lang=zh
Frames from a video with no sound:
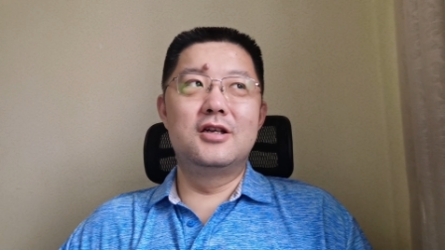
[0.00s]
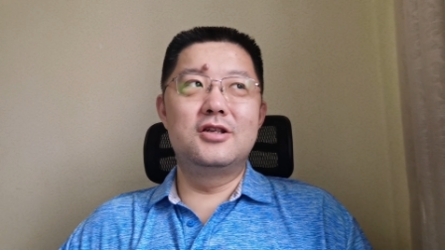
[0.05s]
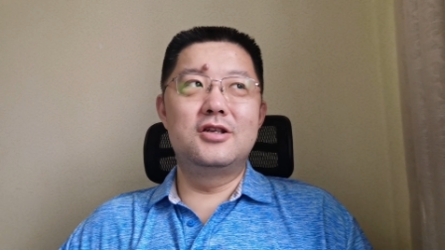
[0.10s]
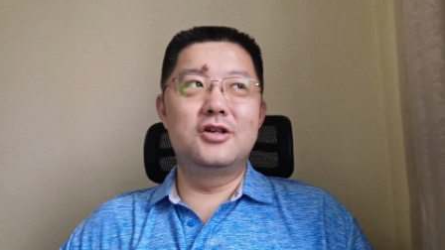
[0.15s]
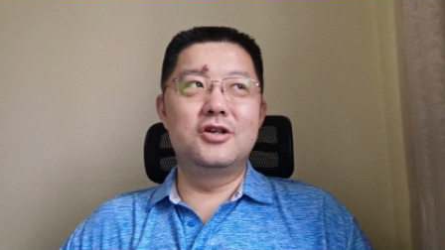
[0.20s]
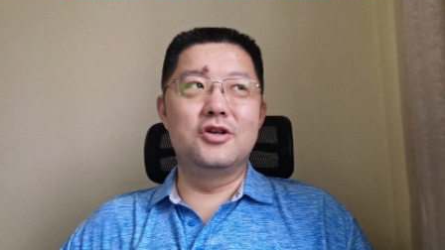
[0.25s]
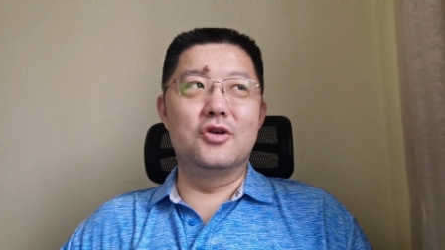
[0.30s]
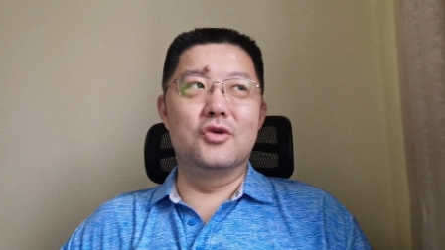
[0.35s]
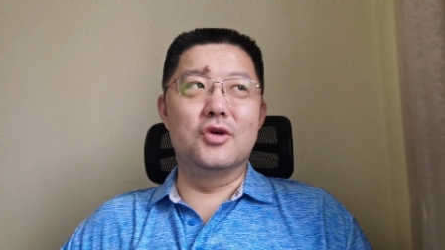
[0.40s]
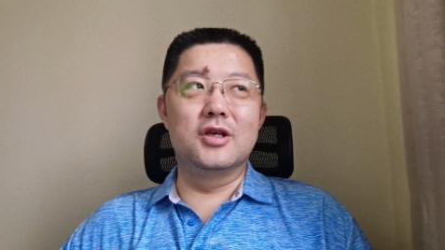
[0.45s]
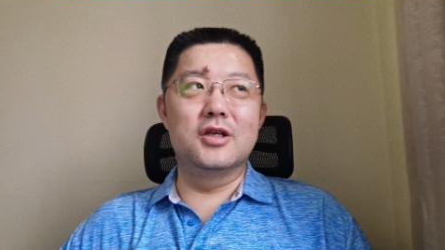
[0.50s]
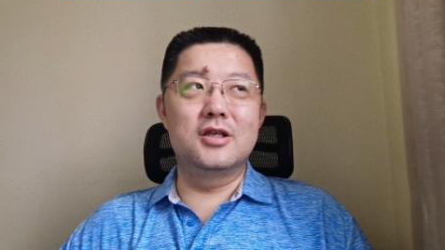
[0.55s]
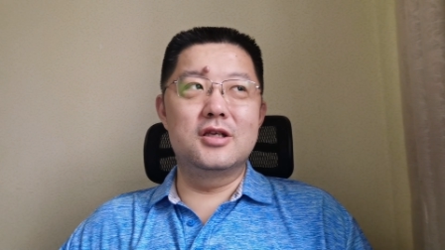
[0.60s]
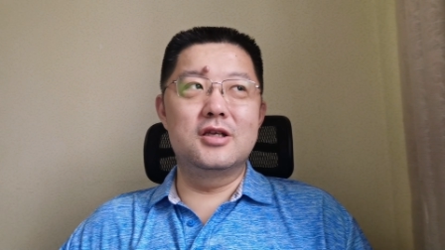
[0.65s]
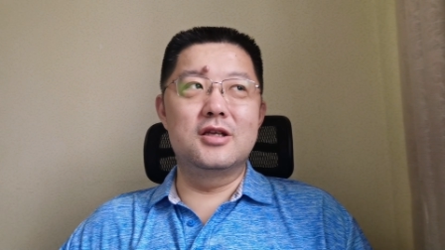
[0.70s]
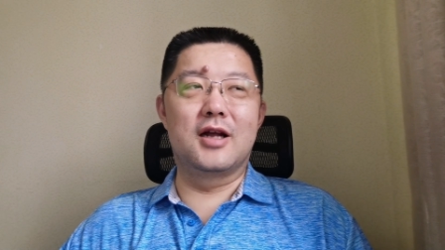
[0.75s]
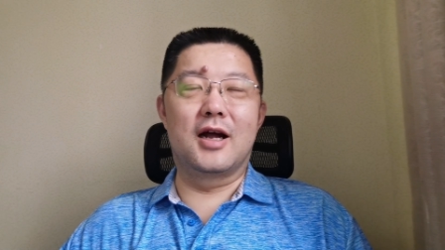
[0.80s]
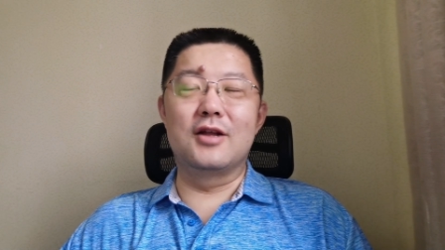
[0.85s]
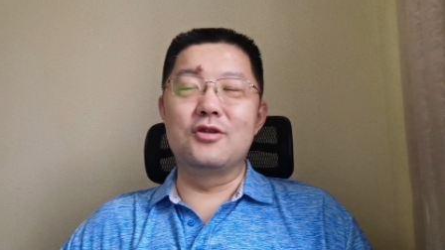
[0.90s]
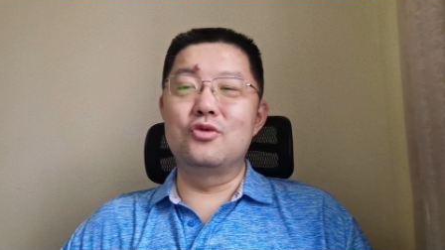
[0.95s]
就是有一
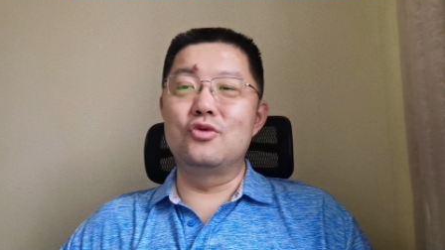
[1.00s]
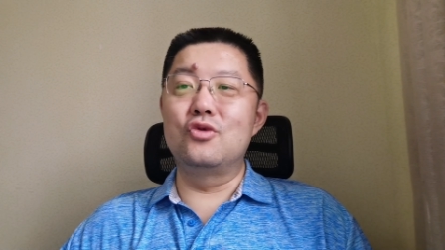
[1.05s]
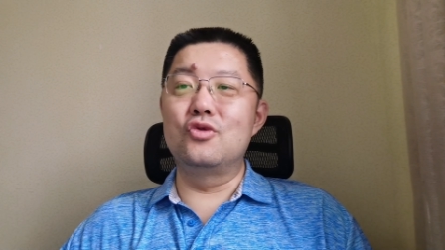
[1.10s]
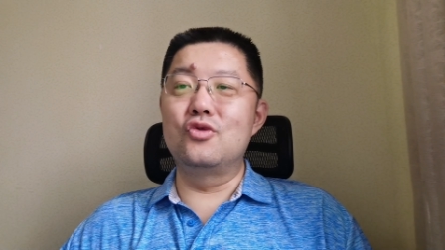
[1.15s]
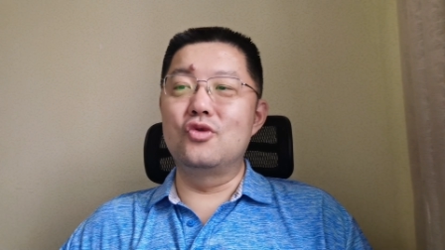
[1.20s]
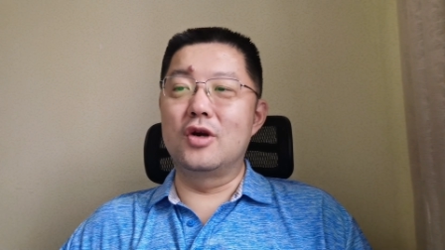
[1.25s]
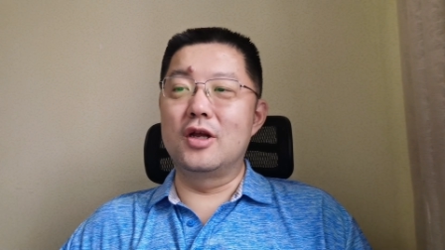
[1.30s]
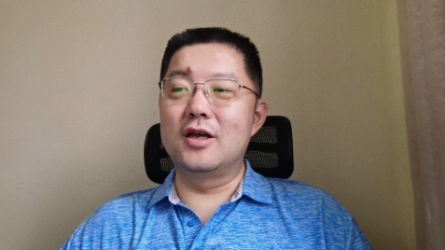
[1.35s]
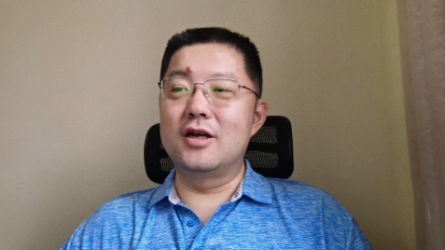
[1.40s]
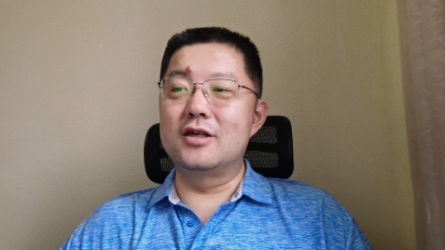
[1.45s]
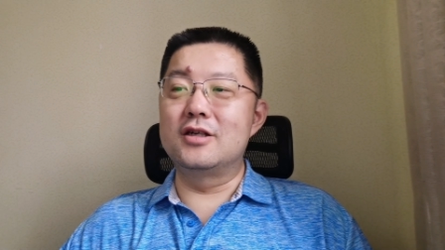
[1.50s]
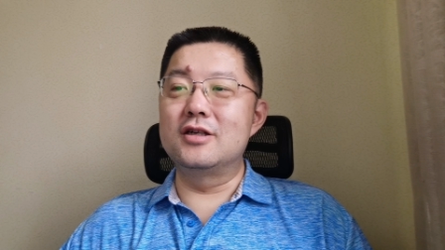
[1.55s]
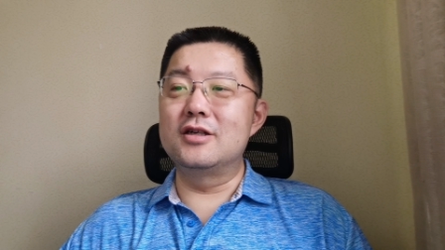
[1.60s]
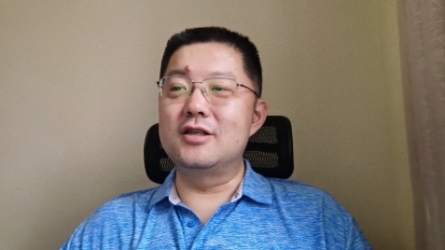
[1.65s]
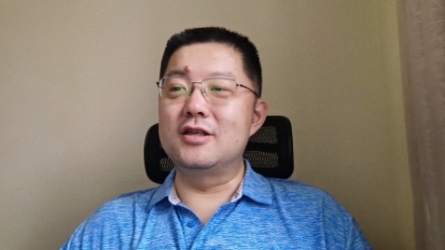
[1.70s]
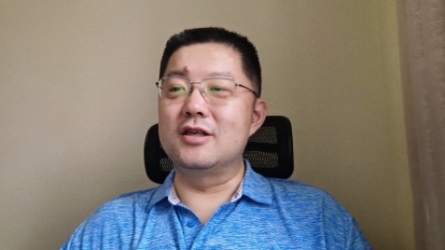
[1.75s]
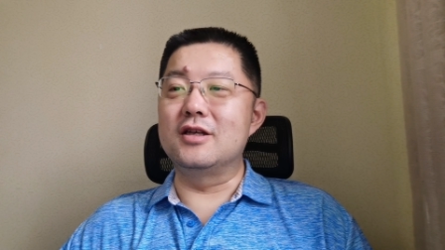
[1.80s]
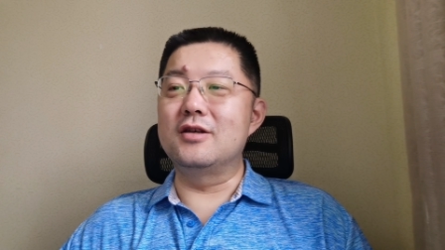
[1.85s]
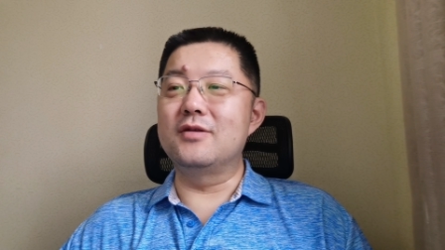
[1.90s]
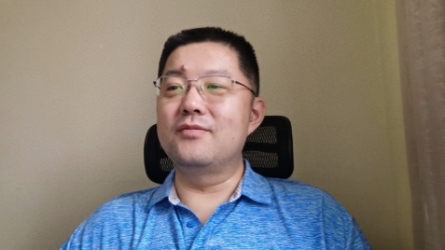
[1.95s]
次呢，安兔兔做了一个
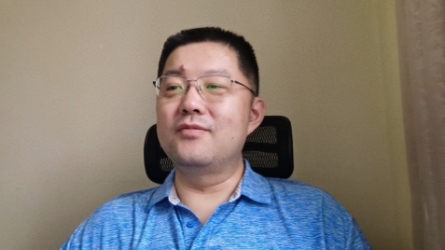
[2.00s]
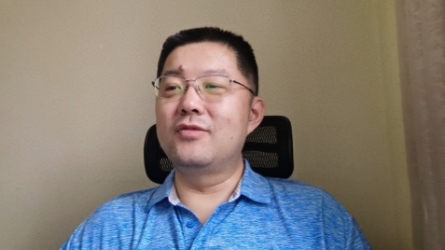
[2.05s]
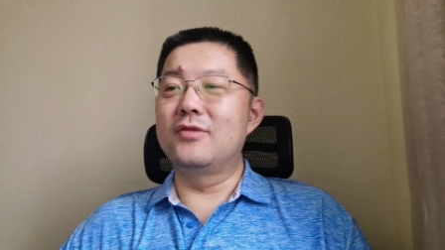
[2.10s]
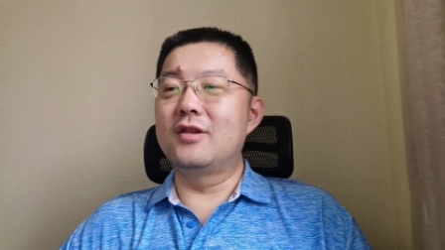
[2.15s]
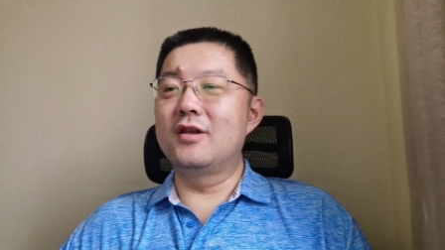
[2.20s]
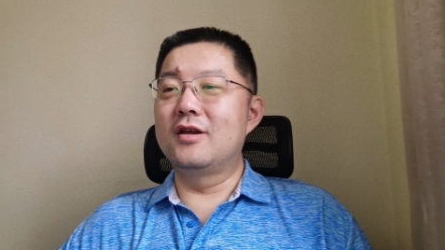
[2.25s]
升级，